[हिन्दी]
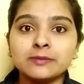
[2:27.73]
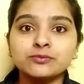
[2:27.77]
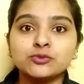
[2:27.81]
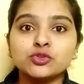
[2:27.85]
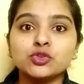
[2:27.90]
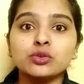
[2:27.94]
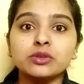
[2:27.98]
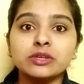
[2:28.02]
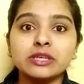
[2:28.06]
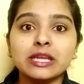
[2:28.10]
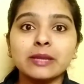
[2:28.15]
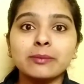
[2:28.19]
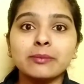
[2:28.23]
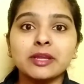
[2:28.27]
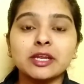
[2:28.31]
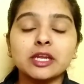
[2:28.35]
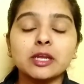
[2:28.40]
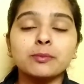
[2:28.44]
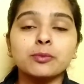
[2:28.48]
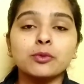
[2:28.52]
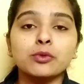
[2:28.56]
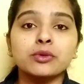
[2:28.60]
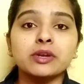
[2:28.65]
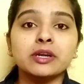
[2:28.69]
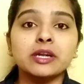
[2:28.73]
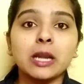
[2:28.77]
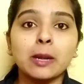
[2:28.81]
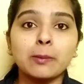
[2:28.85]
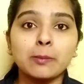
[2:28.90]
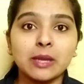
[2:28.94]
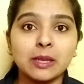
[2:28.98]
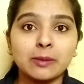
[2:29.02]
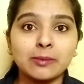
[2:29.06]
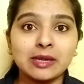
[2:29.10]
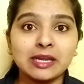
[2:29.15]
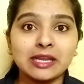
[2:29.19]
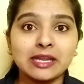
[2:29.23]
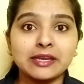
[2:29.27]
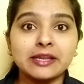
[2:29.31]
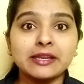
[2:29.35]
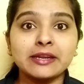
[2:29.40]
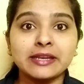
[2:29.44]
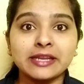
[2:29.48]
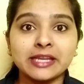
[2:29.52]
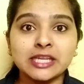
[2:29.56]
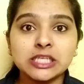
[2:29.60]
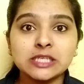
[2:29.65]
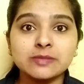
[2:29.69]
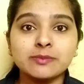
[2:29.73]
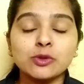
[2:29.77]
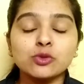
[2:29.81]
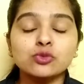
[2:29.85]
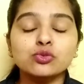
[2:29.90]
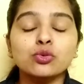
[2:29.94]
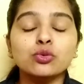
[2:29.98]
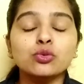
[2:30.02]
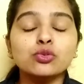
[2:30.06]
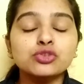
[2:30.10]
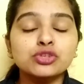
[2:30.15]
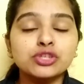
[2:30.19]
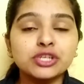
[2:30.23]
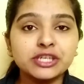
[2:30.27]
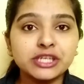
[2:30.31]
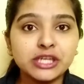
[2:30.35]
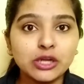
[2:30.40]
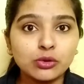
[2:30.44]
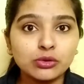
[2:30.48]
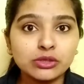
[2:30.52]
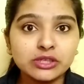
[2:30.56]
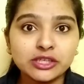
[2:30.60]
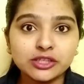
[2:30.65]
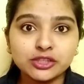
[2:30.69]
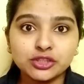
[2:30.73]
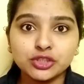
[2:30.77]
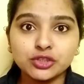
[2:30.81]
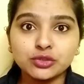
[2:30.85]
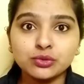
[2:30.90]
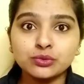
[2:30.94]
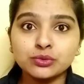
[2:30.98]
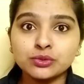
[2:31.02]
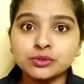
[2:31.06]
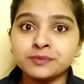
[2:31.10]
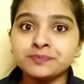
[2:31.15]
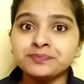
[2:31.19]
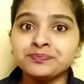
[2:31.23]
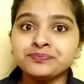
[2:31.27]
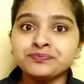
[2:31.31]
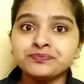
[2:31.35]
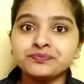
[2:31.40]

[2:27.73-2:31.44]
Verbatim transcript: जो इनके मेकअप प्रोडक्ट अवेलेबल है यानी रेंज में उसको कुछ रीड आउट करती हूँ